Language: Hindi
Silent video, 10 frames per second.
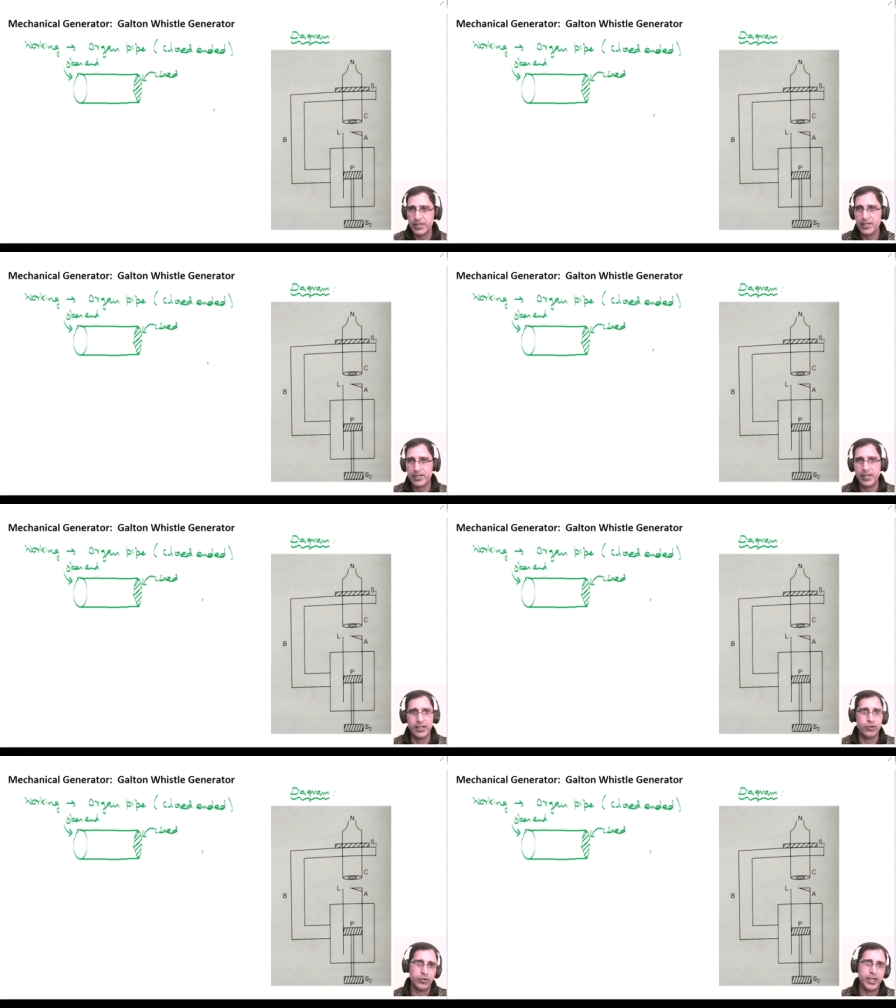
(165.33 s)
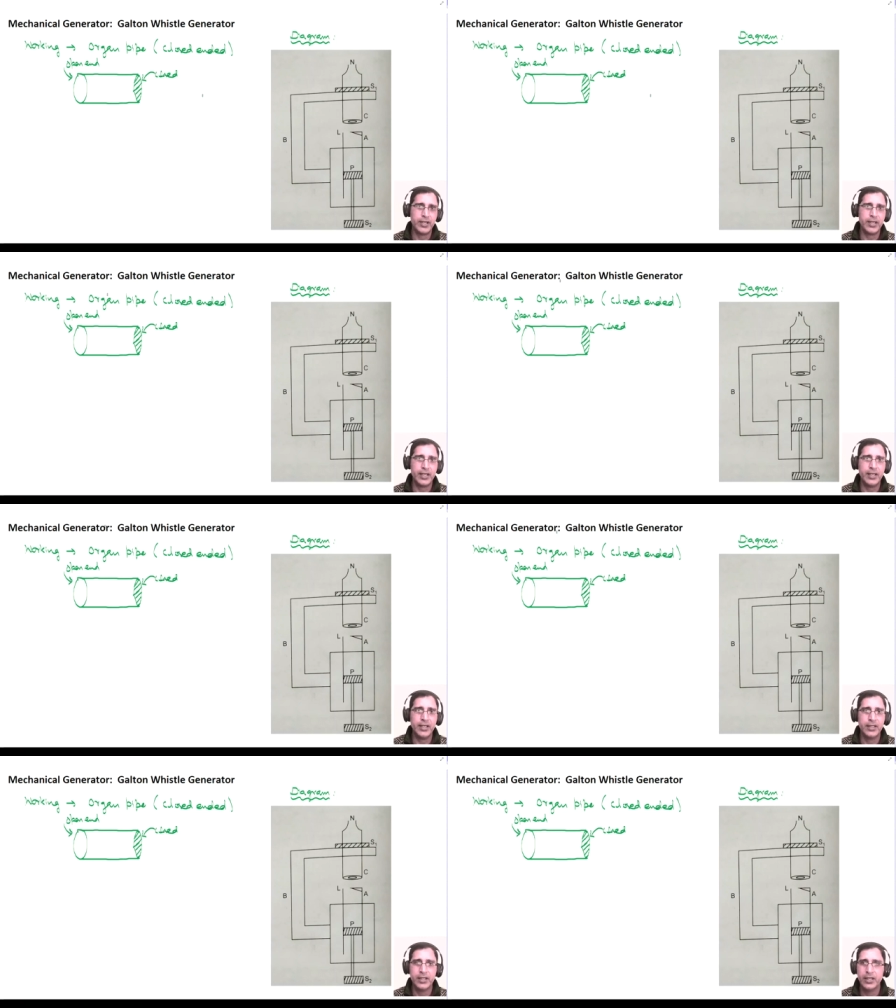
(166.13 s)
डिस्कस करें तो ध्यान
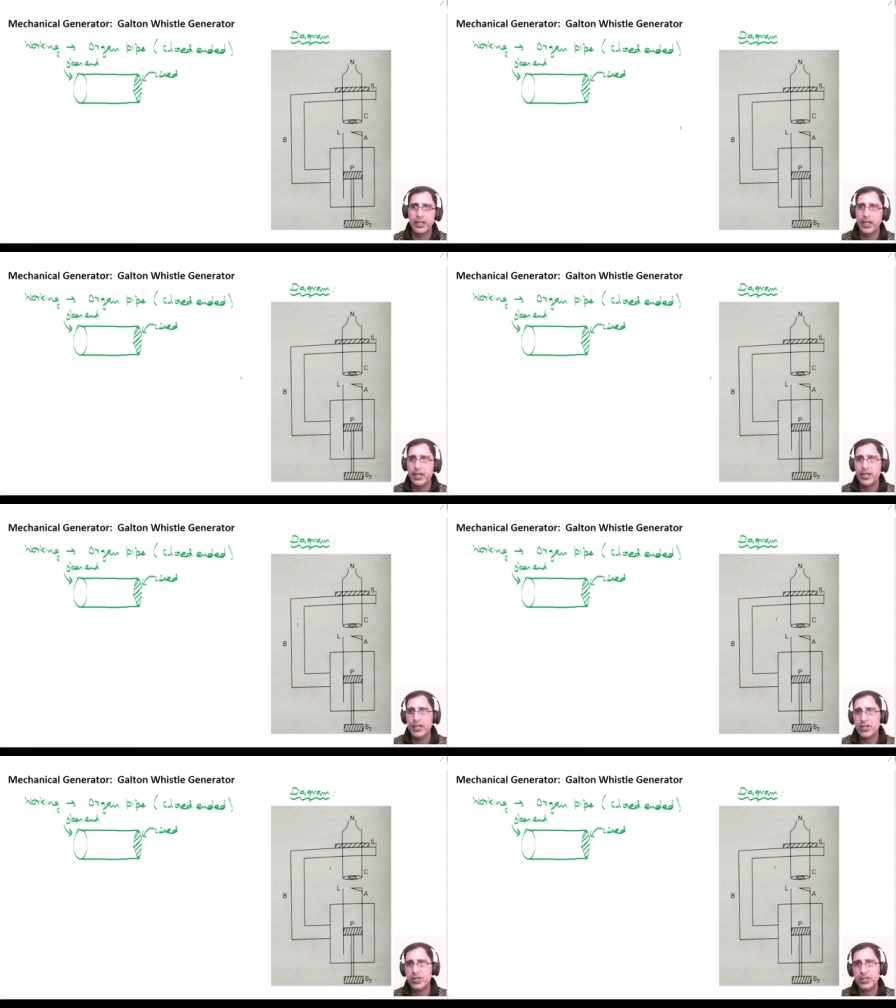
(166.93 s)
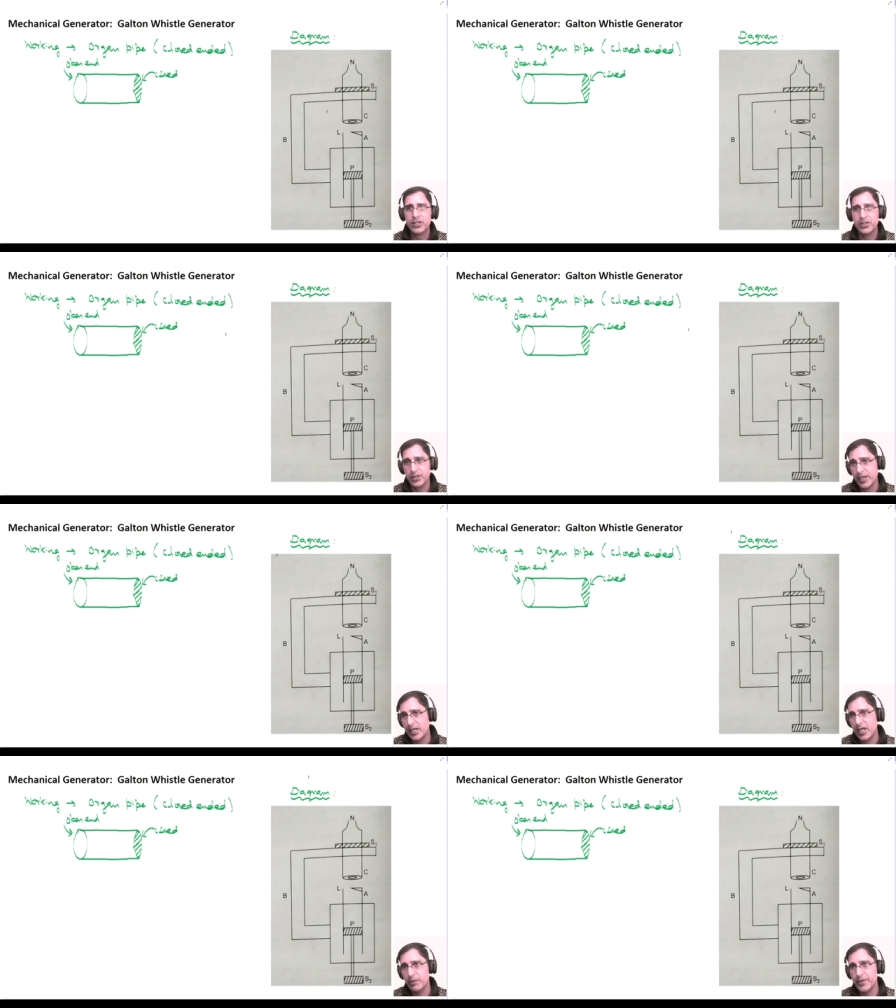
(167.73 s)
रखिएगा
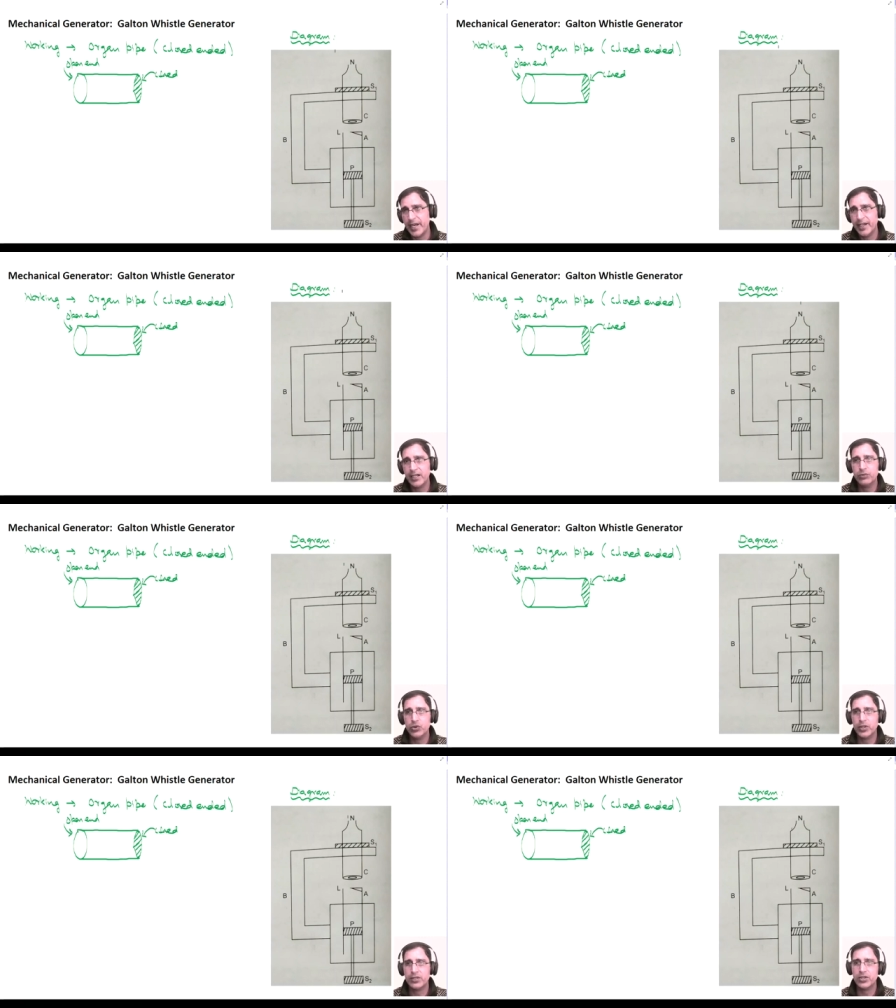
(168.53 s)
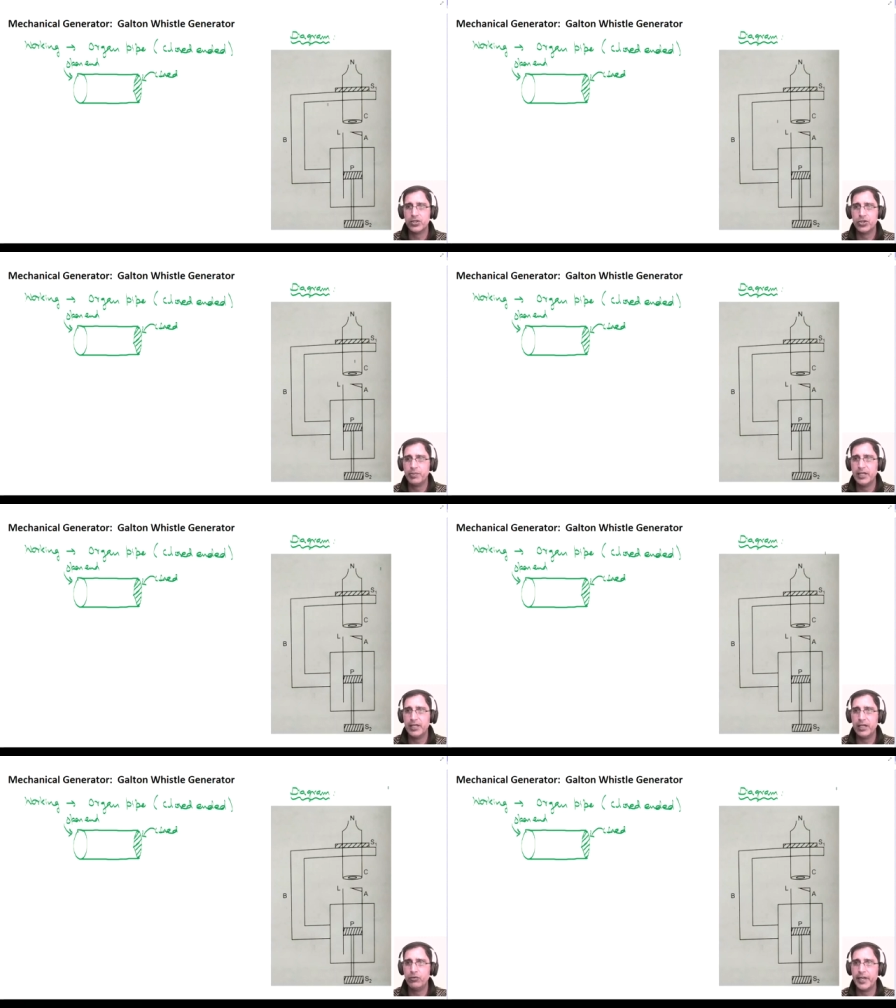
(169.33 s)
इसके लिए हम डायग्राम जो कंस्ट्रेशन में
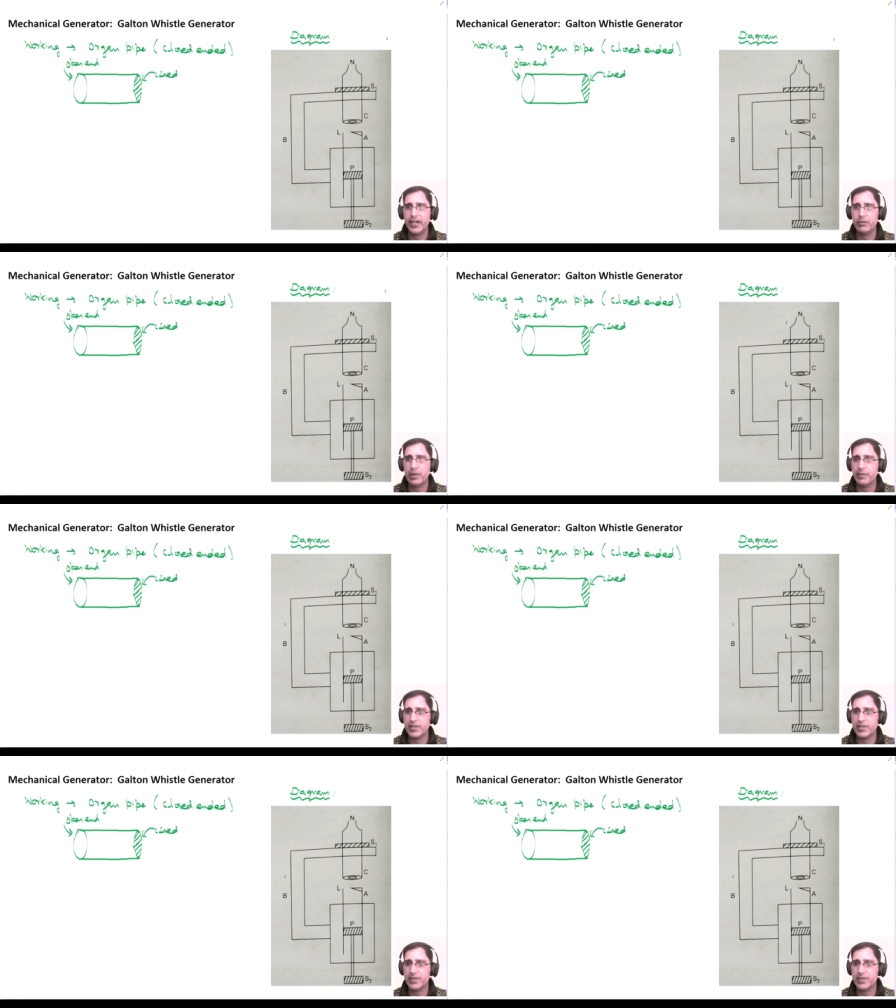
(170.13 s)
ले रहे हैं वो डायग्राम